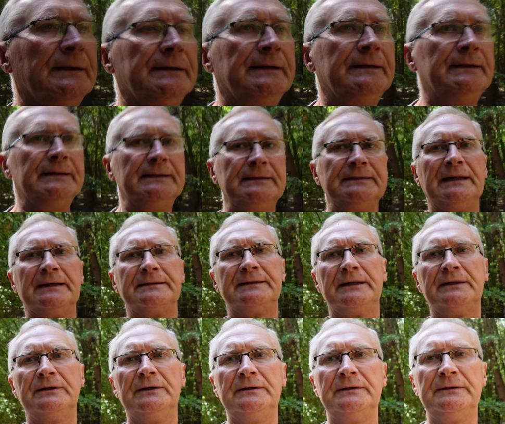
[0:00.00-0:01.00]
I
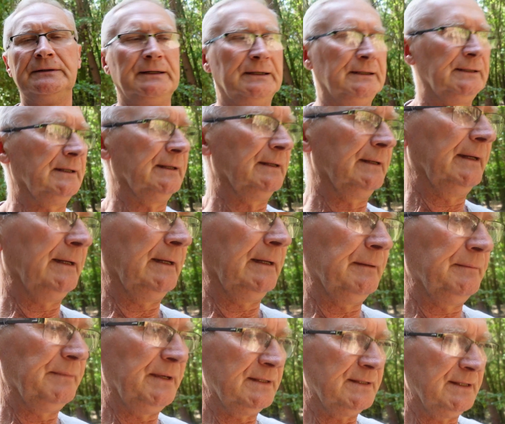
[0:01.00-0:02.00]
dlatego
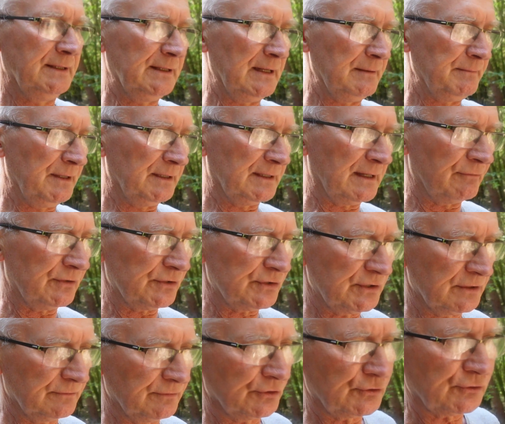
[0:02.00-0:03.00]
E, między innymi ta
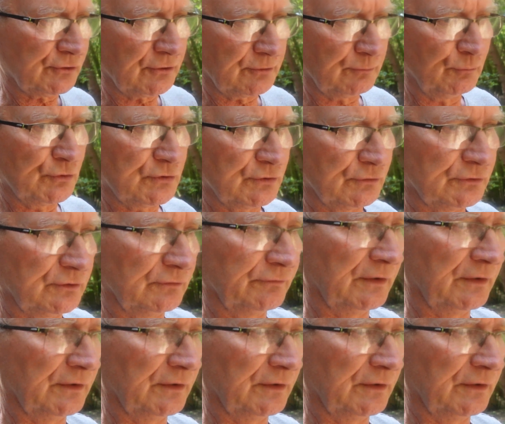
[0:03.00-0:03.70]
właściwość ormusu,